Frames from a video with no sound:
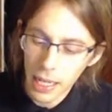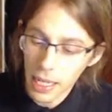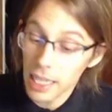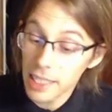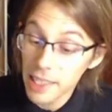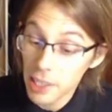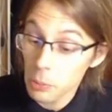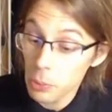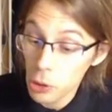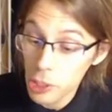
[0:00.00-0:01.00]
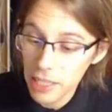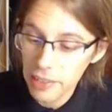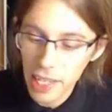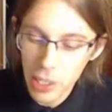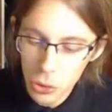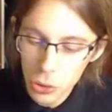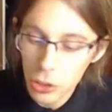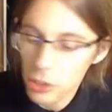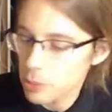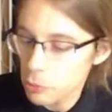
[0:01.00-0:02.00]
La tête est comme projetée vers la gauche
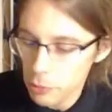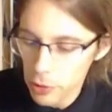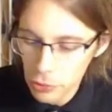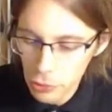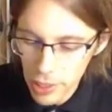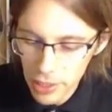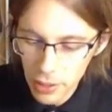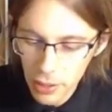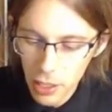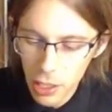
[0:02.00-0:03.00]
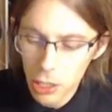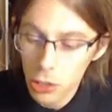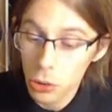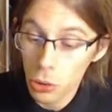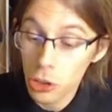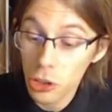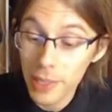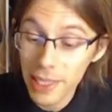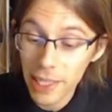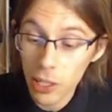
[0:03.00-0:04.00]
dans un mouvement de fuite. Sur le
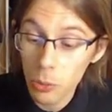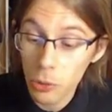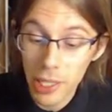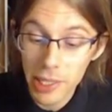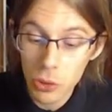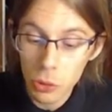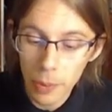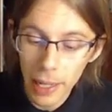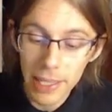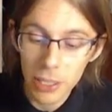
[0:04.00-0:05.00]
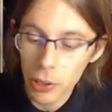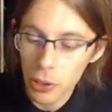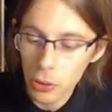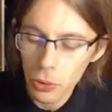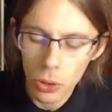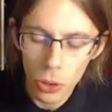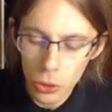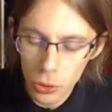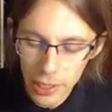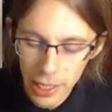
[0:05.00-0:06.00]
chemisier ample d'un tissu pâle et soyeux,
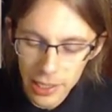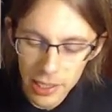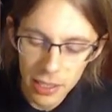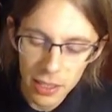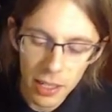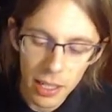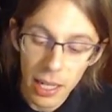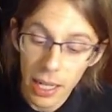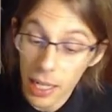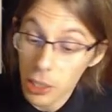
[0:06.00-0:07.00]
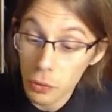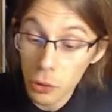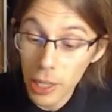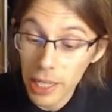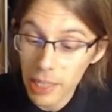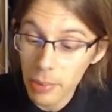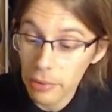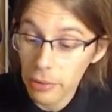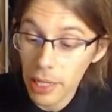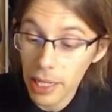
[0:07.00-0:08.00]
aucune tache. La chevelure est libre
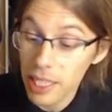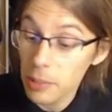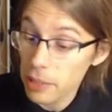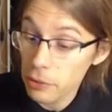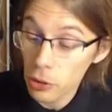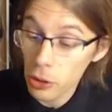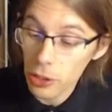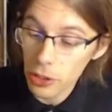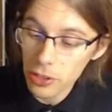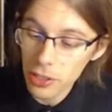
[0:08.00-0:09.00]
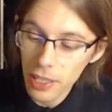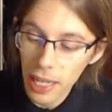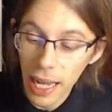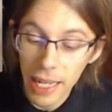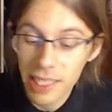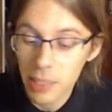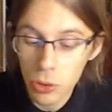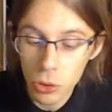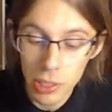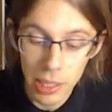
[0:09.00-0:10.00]
et, libre et flottante, à
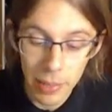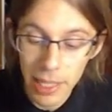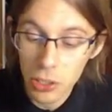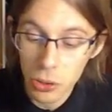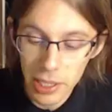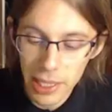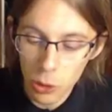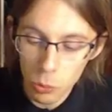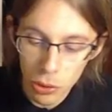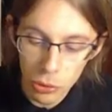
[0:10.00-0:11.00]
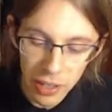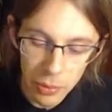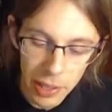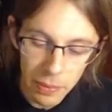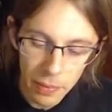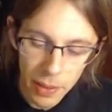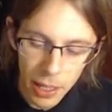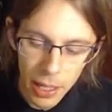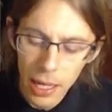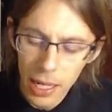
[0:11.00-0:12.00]
l'exception des mèches que serre le poing refermé.
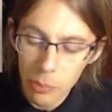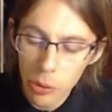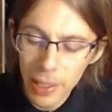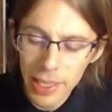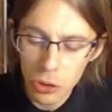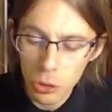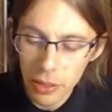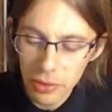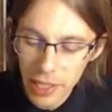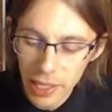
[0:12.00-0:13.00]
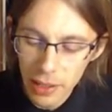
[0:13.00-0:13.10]
La pommette est tuméfiée.